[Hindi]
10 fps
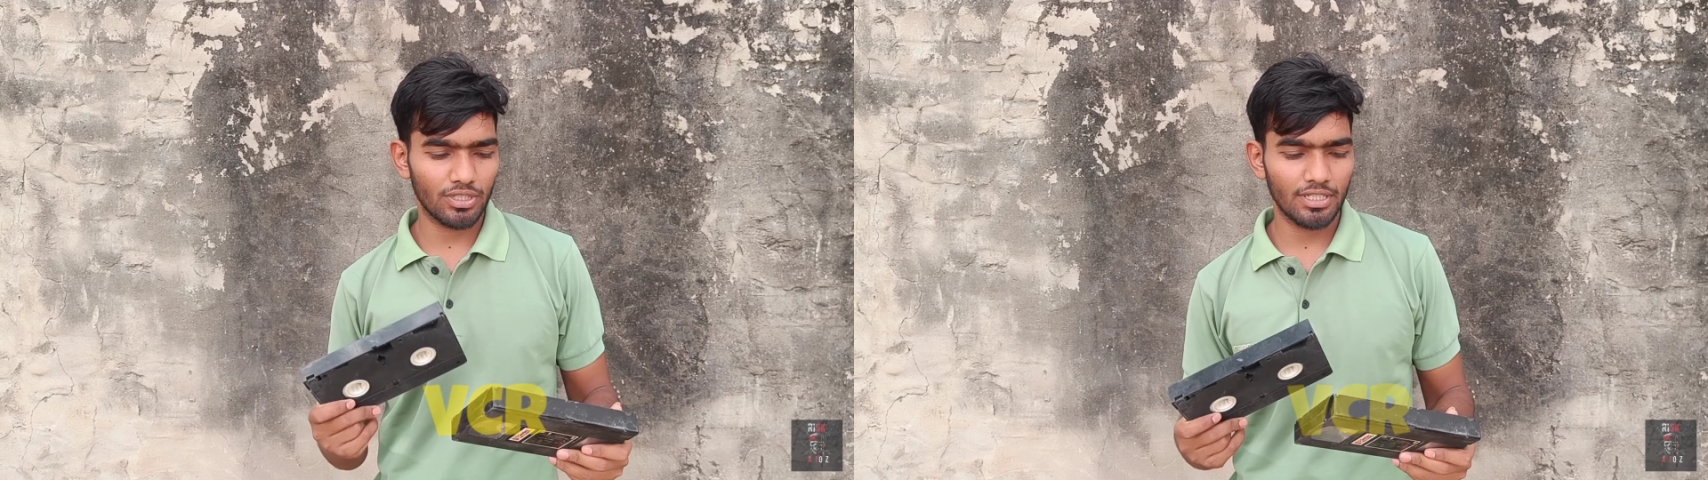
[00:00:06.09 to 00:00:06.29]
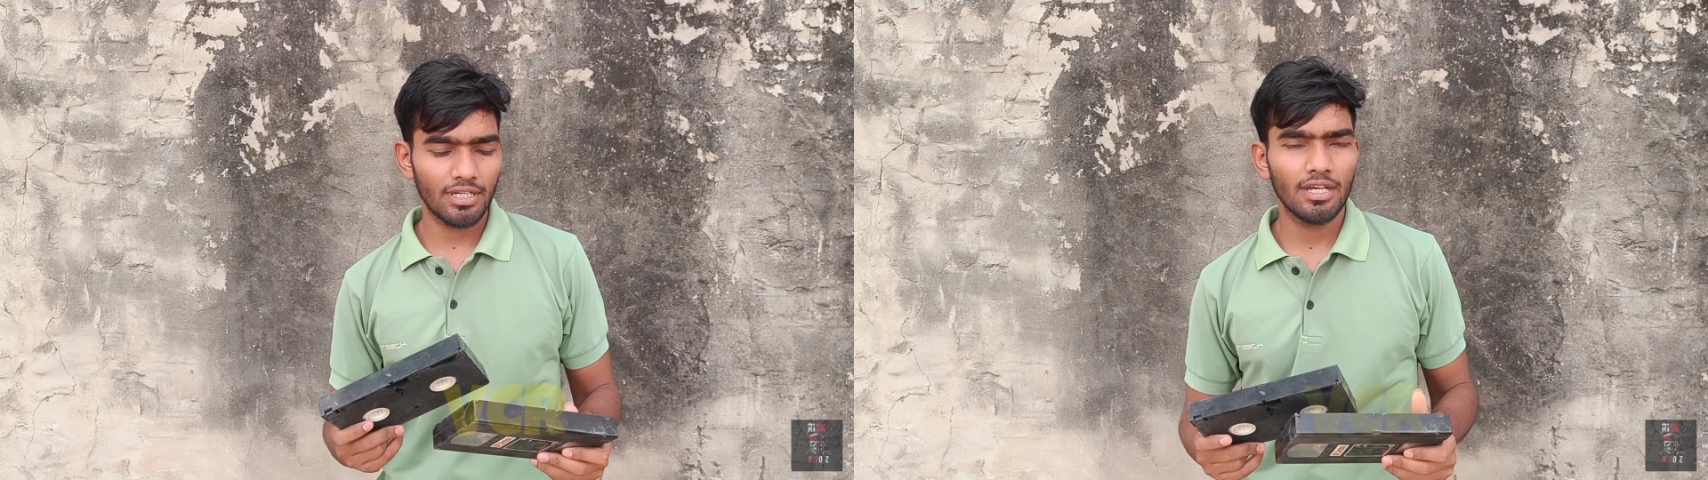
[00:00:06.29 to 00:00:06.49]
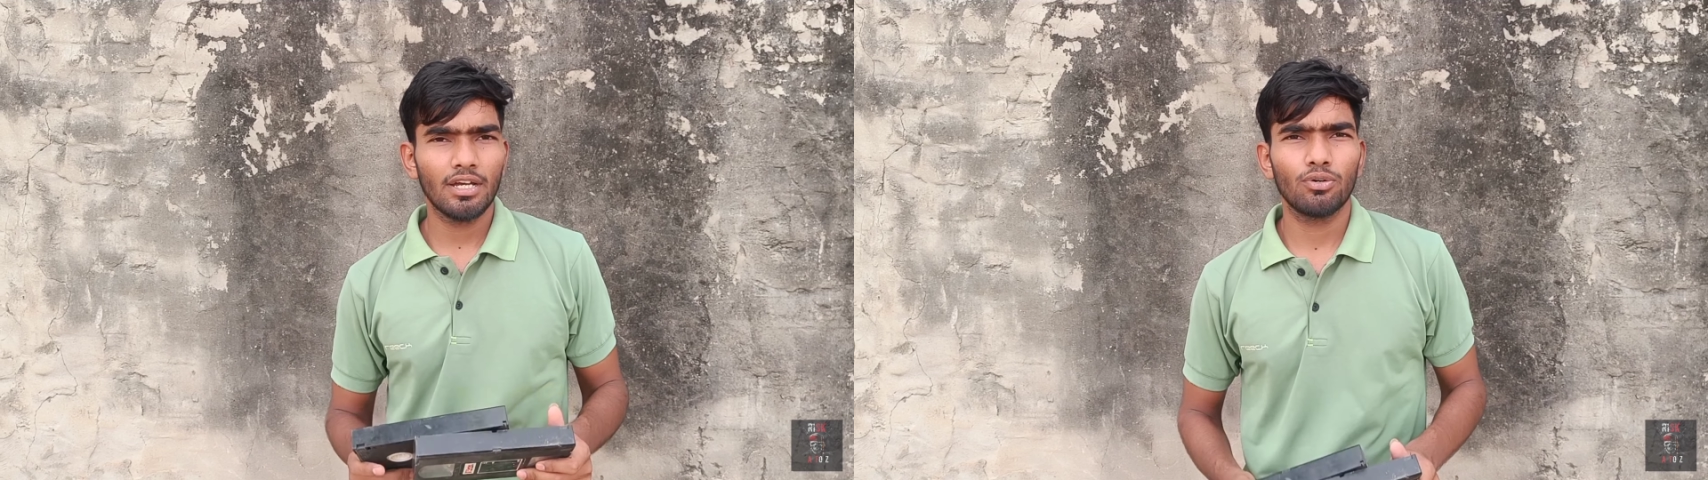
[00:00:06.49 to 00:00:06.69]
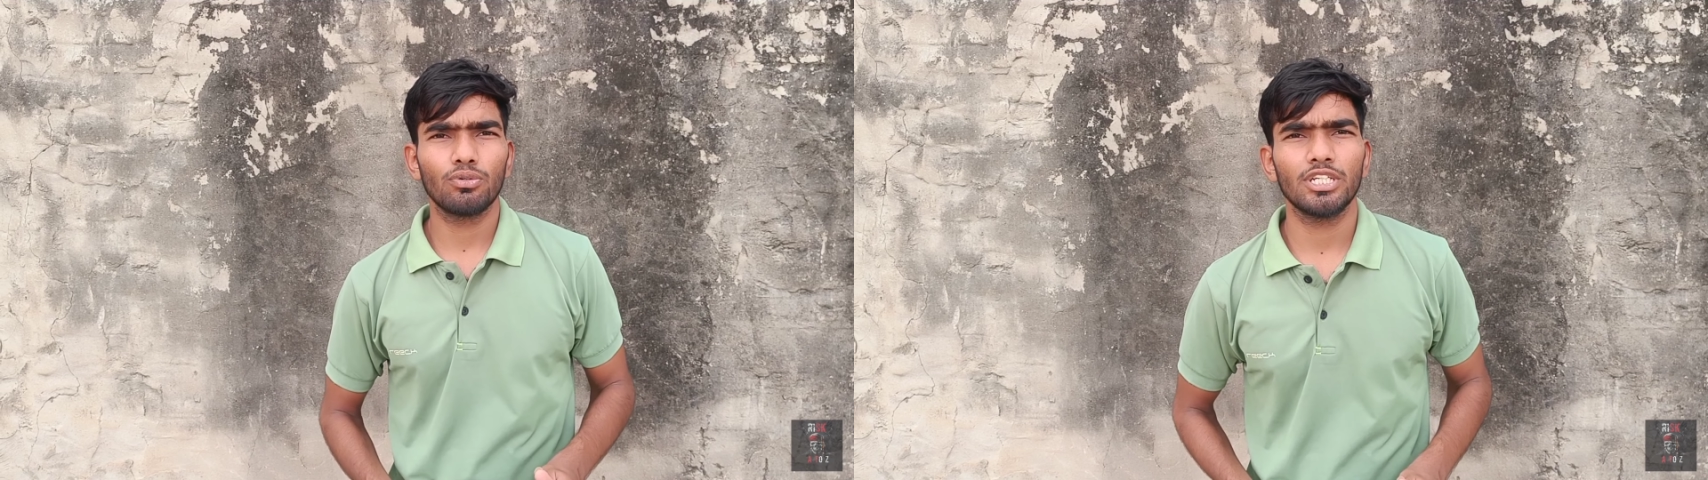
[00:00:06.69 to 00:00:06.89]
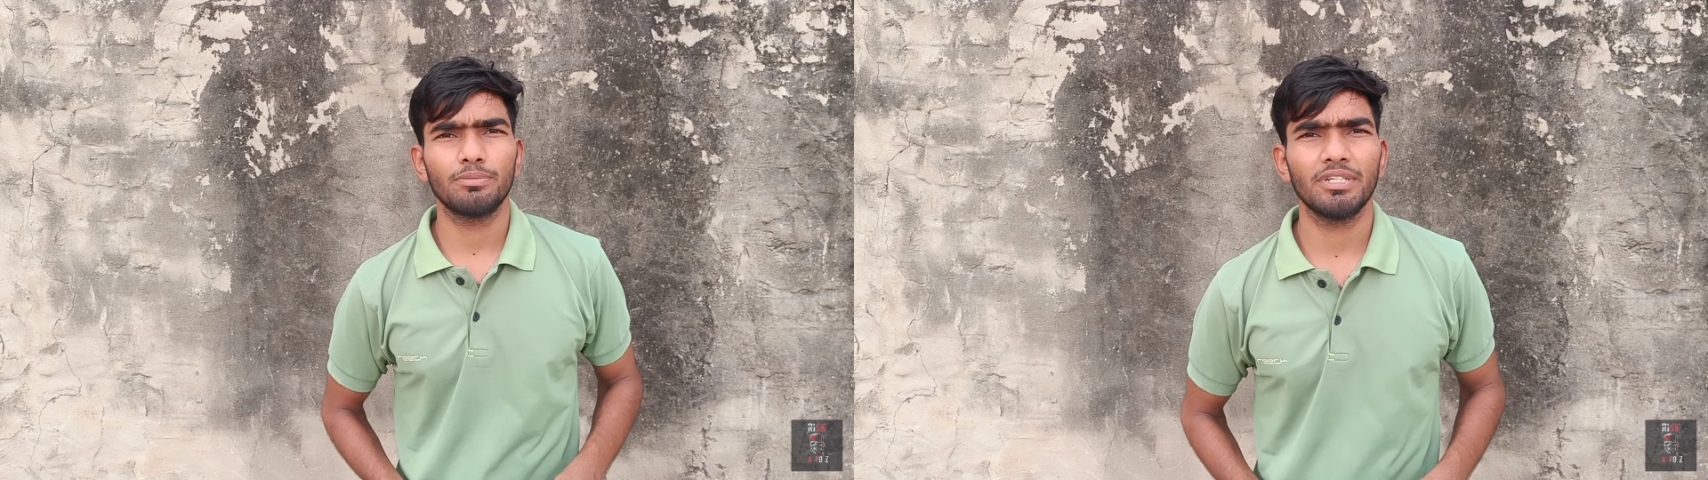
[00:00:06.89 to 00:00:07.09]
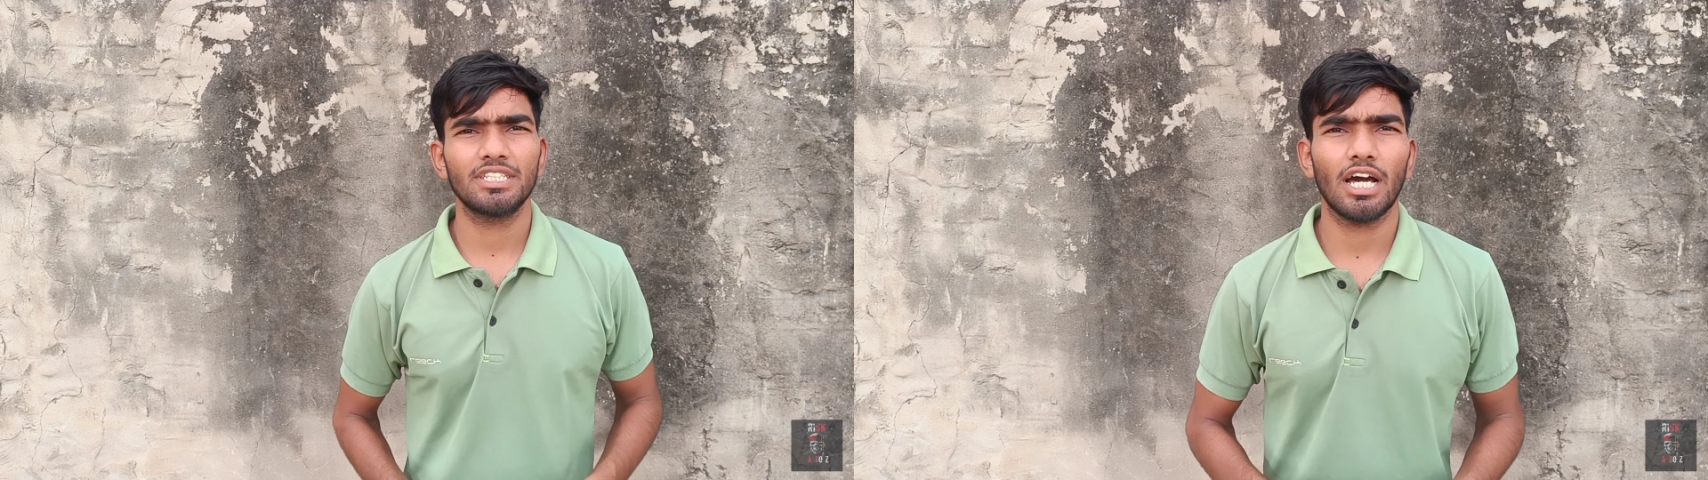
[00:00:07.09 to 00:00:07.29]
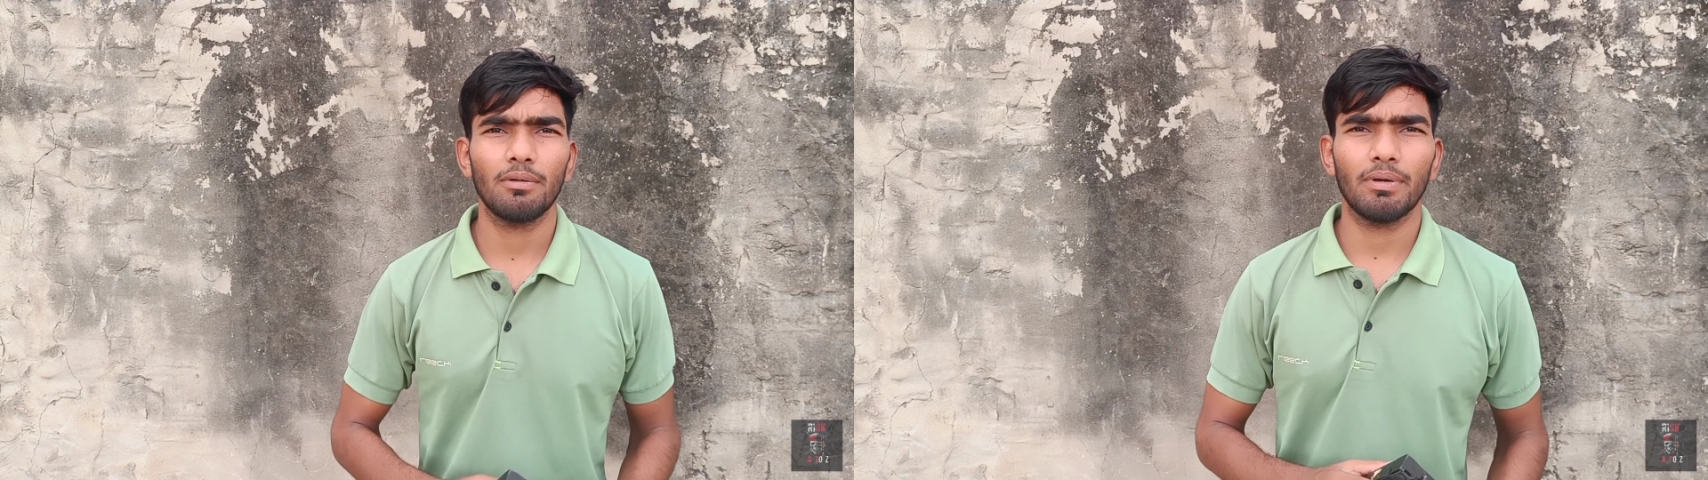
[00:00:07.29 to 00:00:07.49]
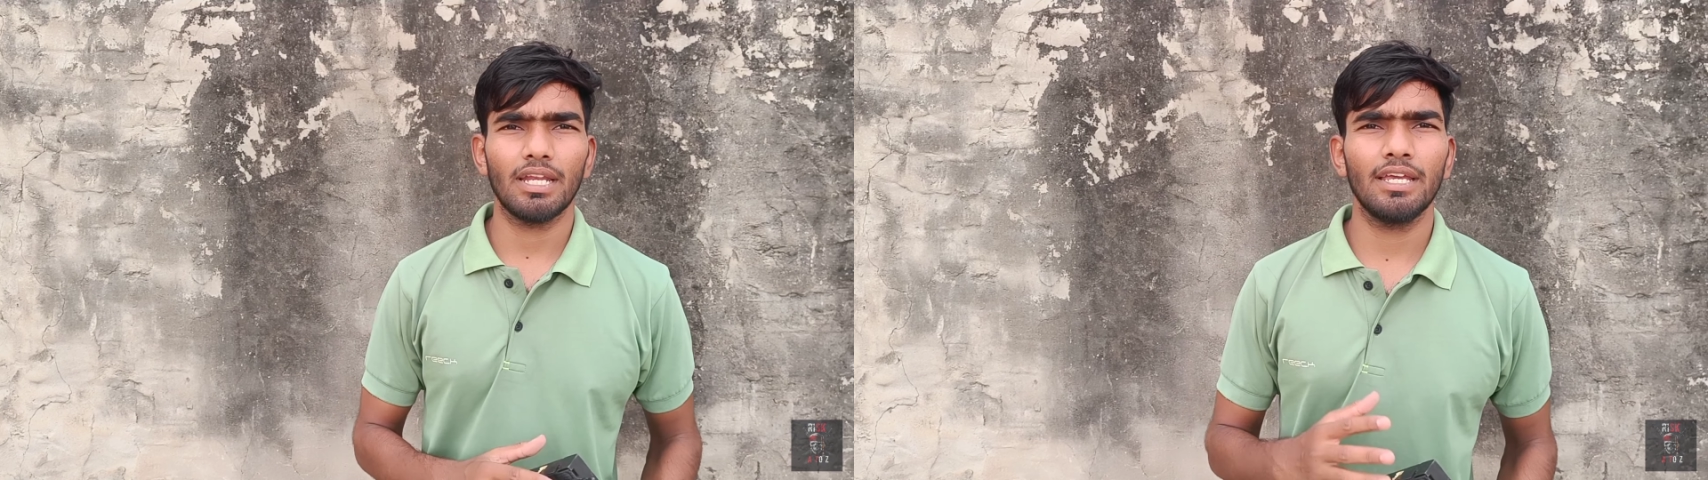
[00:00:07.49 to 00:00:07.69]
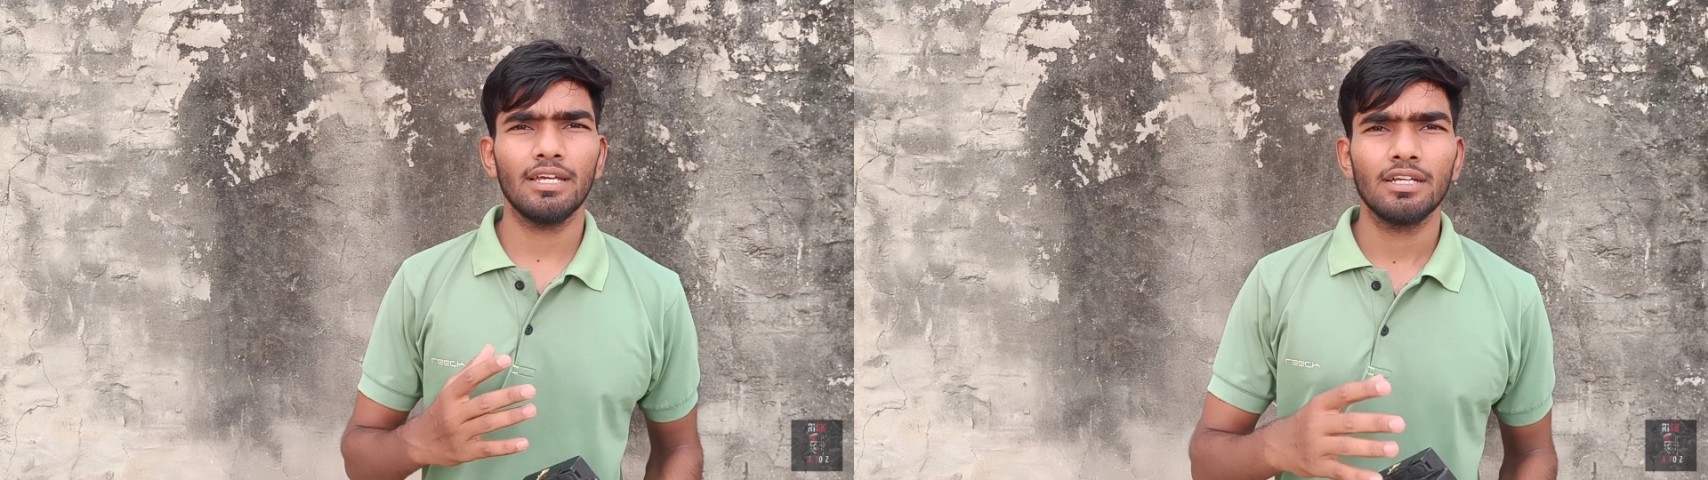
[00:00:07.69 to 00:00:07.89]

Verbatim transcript: कि 19-20 साल पहले